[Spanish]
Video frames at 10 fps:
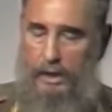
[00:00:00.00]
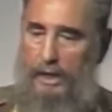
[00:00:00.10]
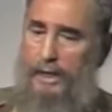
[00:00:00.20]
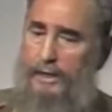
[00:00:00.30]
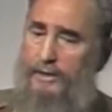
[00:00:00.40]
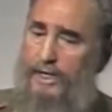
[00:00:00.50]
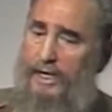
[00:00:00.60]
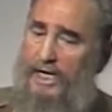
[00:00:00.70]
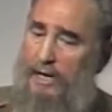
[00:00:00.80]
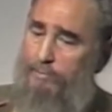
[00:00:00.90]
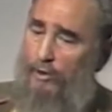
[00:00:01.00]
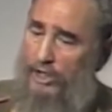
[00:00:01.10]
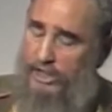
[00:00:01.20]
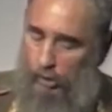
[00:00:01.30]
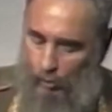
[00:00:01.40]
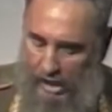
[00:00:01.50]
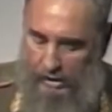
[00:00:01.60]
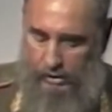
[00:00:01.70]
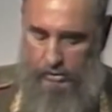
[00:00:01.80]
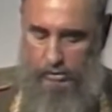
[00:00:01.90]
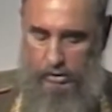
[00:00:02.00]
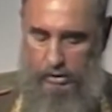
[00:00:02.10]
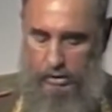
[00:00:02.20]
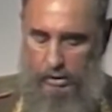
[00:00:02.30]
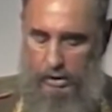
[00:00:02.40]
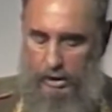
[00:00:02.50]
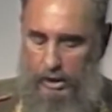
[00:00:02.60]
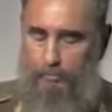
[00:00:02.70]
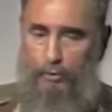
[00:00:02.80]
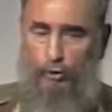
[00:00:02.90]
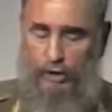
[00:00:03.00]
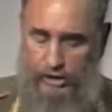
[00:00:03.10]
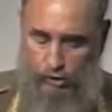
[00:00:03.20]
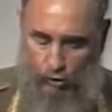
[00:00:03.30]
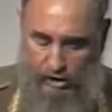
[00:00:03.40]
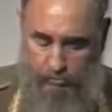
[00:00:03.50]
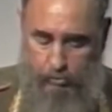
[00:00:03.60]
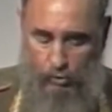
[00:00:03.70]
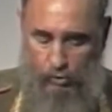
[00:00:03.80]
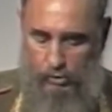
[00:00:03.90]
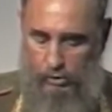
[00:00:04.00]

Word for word: El intercambio desigual, el proteccionismo,